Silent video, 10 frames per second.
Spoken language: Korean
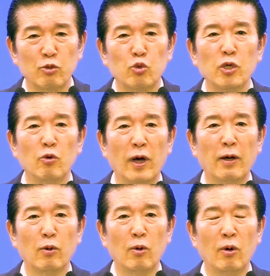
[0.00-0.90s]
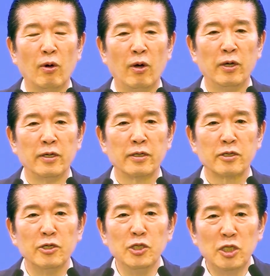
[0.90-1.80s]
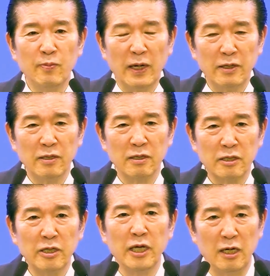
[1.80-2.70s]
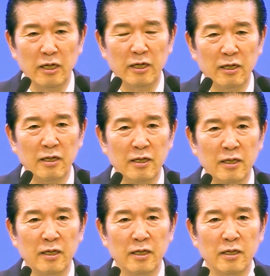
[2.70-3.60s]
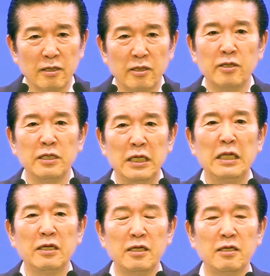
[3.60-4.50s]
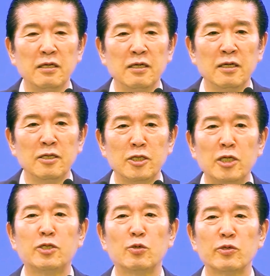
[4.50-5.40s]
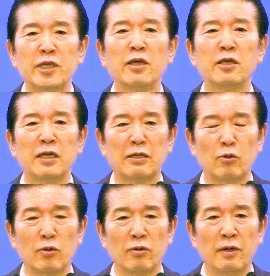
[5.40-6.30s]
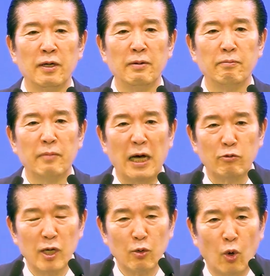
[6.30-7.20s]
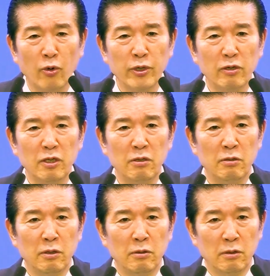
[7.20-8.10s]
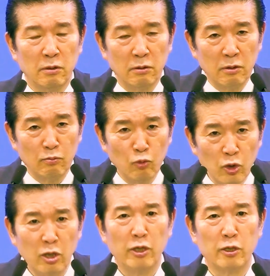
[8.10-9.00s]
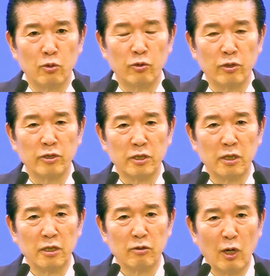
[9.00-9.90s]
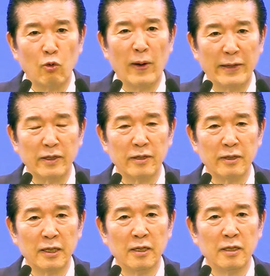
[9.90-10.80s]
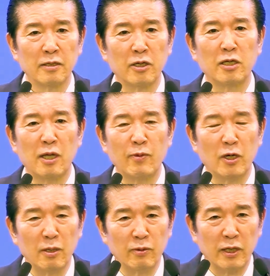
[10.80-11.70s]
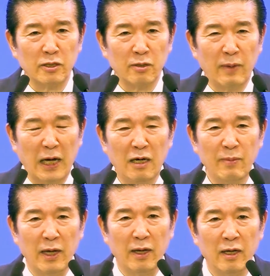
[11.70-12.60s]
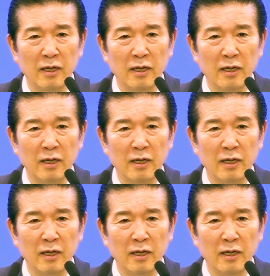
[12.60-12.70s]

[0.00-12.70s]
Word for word: 두려워하고 근심하는 그 일, 그런 일들이 실제로 생겨나도록 마귀의 공격을 문을 열어놓는 것이 되고 마는 거예요. 그렇기 때문에 여러분께서 마음에